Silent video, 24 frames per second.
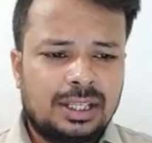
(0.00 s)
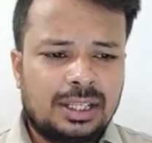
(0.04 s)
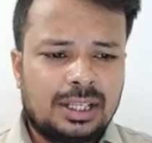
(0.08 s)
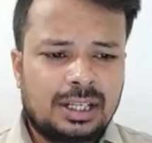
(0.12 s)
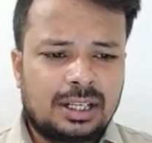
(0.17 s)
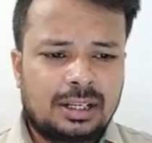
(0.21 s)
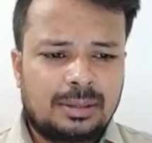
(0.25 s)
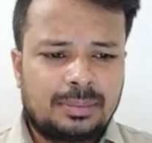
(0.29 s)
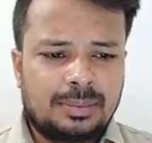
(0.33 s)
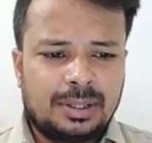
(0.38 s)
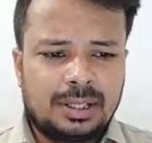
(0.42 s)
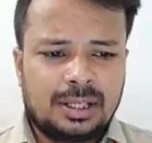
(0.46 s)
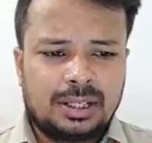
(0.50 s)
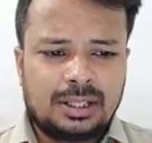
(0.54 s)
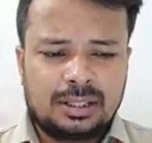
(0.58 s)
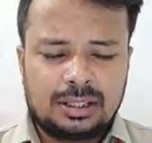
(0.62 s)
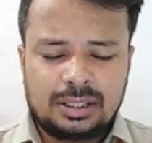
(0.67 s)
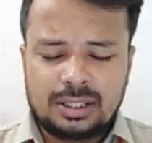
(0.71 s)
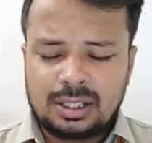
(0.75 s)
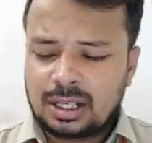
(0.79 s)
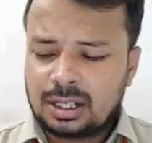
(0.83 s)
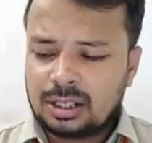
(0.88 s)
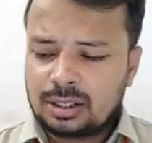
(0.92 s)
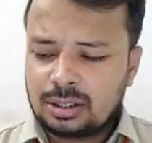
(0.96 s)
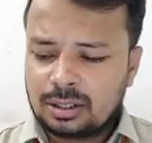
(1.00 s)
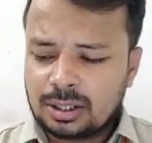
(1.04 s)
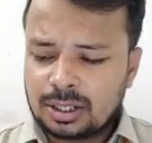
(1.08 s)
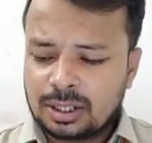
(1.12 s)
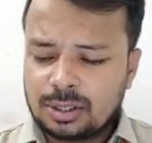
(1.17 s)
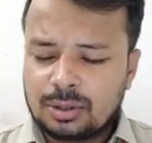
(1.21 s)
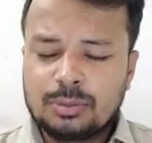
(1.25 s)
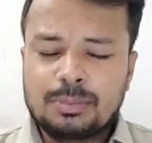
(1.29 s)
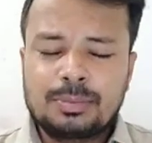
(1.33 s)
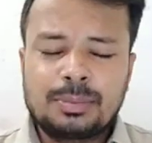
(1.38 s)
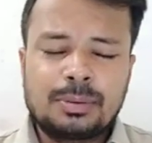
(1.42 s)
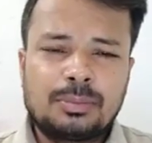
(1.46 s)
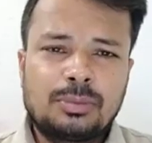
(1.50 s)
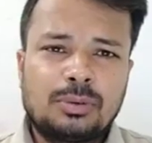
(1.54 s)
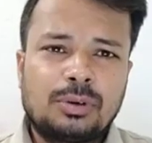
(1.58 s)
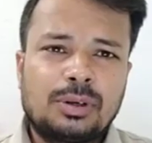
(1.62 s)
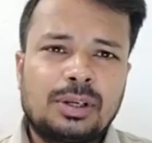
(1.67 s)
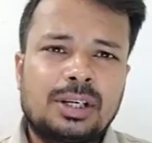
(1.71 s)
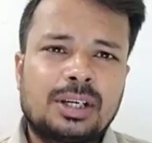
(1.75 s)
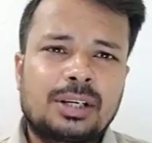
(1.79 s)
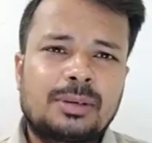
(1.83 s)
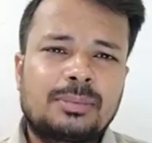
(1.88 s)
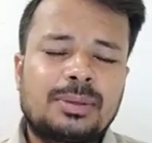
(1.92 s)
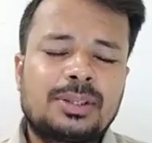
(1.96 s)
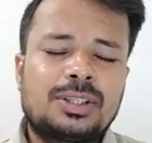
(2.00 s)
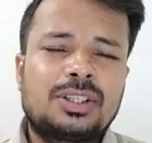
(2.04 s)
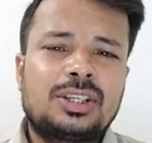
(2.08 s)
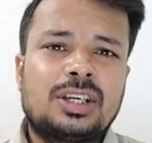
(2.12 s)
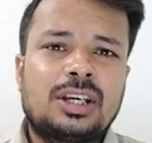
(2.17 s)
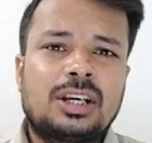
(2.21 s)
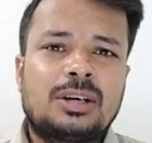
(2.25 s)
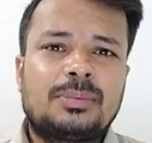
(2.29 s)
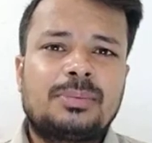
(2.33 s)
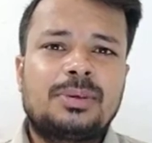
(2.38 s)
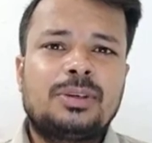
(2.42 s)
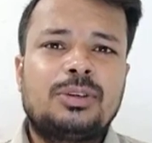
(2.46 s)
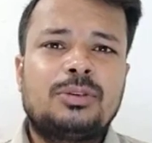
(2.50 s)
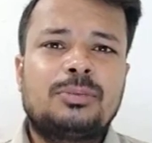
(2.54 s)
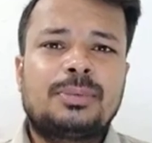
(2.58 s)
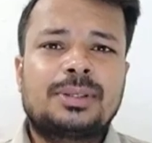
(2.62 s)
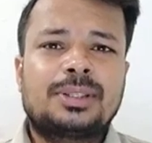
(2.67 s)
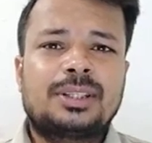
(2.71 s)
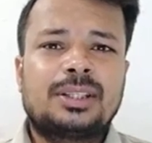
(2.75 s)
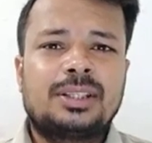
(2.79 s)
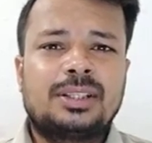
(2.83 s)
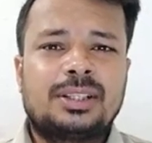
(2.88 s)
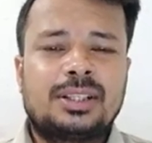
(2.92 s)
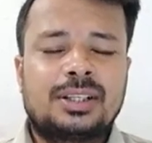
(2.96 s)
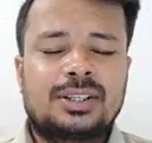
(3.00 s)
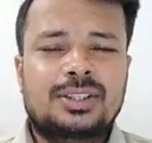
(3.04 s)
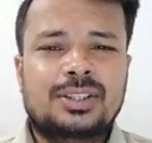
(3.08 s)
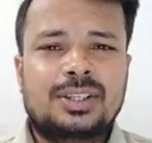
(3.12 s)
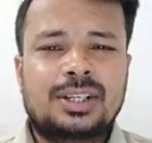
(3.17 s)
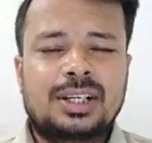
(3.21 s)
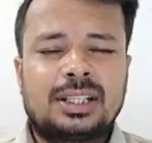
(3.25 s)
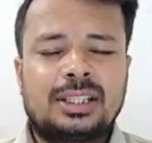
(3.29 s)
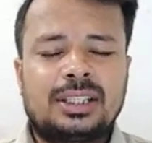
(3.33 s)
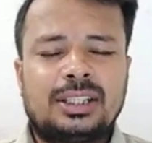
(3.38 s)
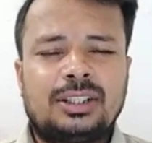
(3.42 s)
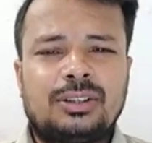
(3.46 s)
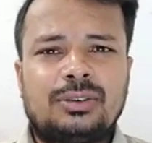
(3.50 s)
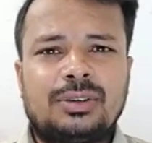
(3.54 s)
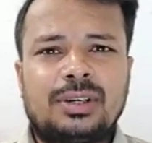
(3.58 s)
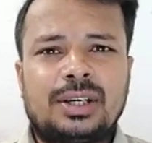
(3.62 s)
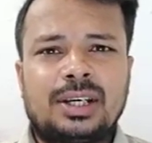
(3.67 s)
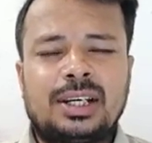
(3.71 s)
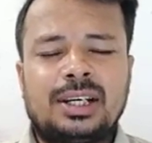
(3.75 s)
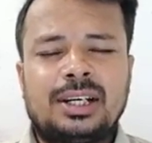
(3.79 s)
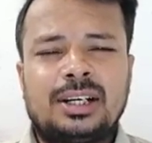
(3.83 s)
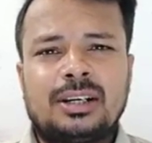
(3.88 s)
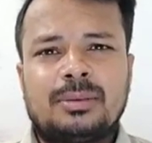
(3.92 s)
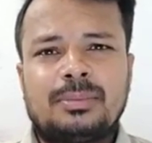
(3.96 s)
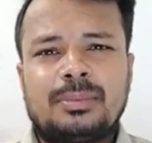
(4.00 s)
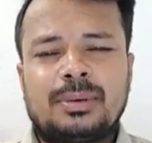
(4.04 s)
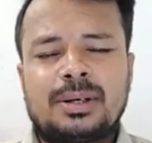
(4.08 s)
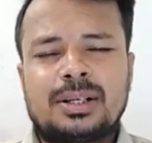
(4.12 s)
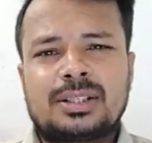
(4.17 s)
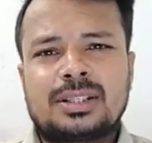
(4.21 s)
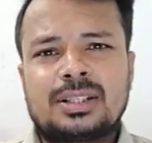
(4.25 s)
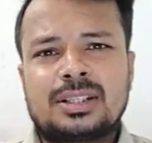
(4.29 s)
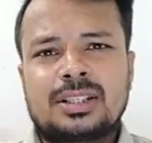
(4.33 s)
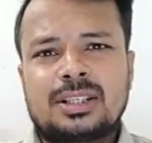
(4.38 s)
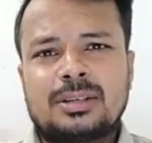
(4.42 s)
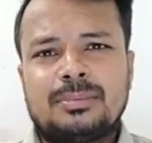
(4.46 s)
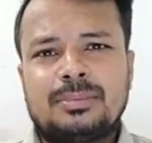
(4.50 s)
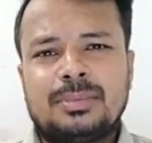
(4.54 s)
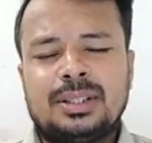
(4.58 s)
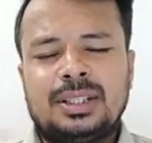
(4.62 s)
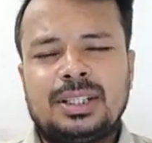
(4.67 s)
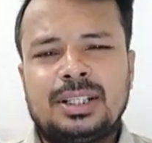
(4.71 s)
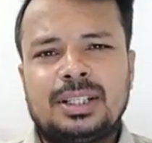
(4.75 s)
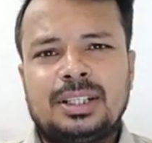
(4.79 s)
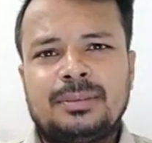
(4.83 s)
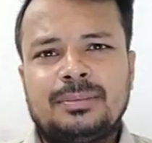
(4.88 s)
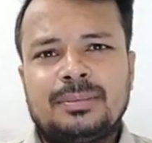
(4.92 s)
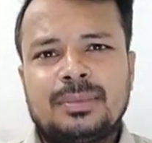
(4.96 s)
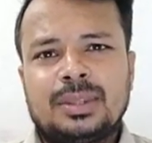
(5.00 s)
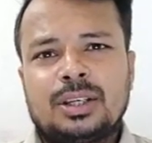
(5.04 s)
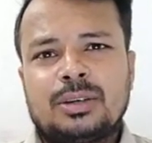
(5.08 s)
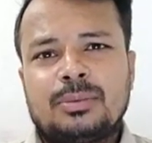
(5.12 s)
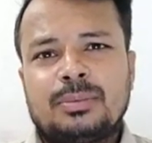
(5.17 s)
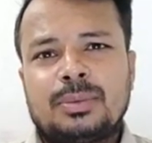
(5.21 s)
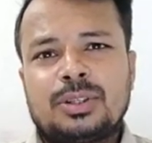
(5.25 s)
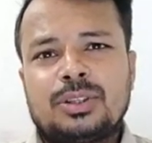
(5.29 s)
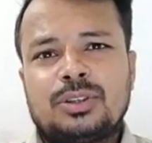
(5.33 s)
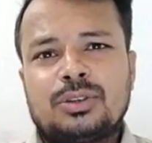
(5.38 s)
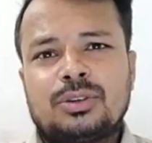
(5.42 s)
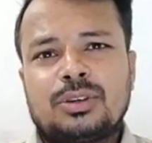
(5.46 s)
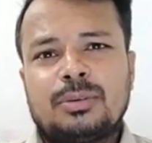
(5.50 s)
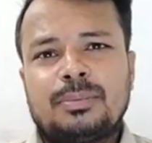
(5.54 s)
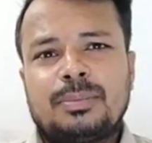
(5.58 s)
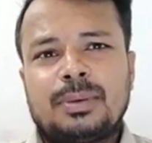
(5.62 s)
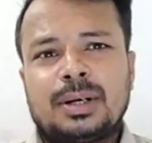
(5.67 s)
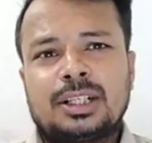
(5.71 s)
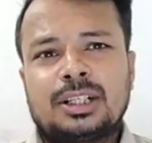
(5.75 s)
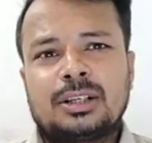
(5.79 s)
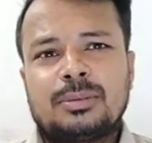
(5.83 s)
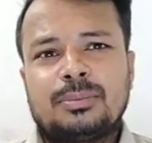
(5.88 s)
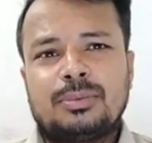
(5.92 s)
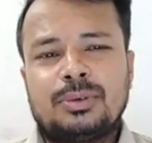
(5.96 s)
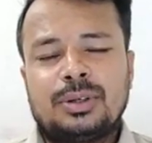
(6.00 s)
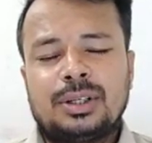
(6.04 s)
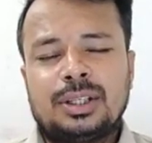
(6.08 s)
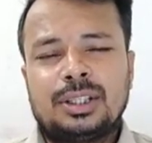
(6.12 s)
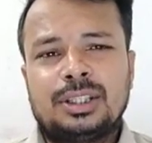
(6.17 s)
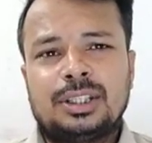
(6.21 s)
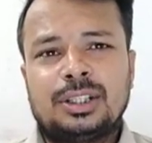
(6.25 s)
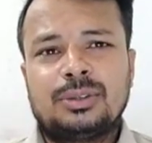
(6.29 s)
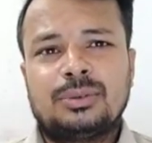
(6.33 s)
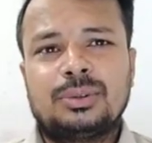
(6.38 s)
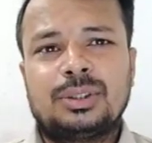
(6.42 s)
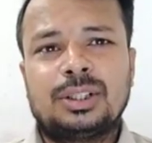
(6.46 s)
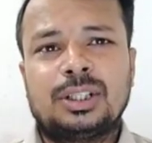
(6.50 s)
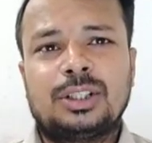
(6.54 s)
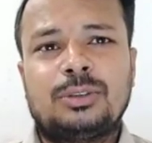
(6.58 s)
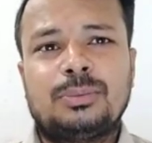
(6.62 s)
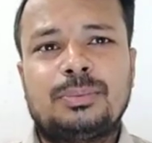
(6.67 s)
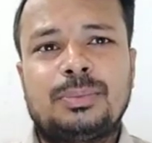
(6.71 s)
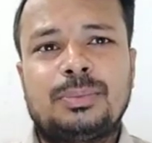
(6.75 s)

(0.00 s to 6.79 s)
या अपने दिनांक के रूप में बोलकर बच्चे अपनी उपस्थिति दर्ज कराते हैं और कैलेंडर पाठ से संबंधित बच्चों का पाठ का पुनर्ध्यन होता है तो